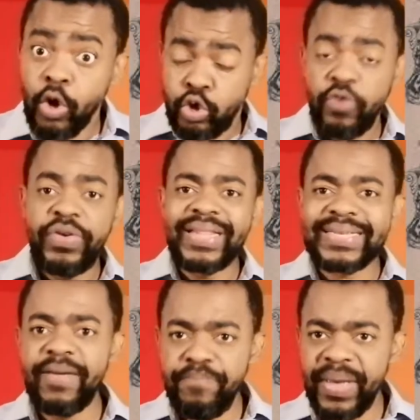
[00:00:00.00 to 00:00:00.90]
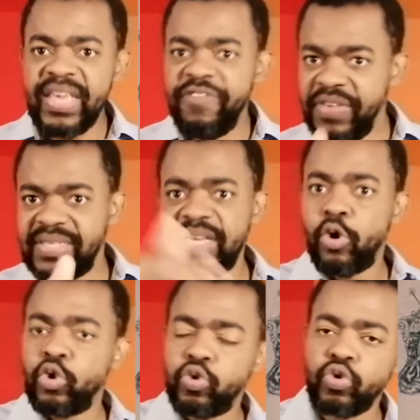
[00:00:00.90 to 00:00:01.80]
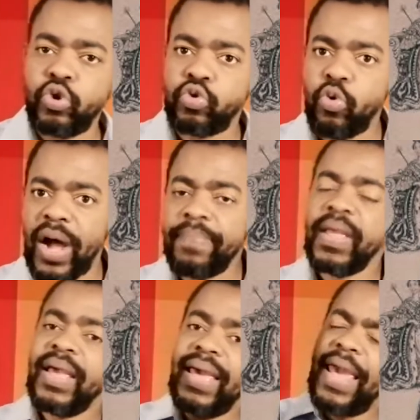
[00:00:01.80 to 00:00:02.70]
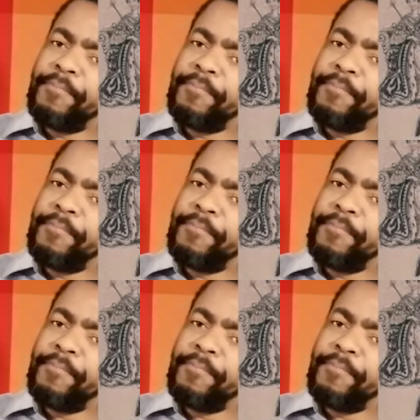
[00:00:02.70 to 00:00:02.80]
Tu vis dans un pays physique autour de toi et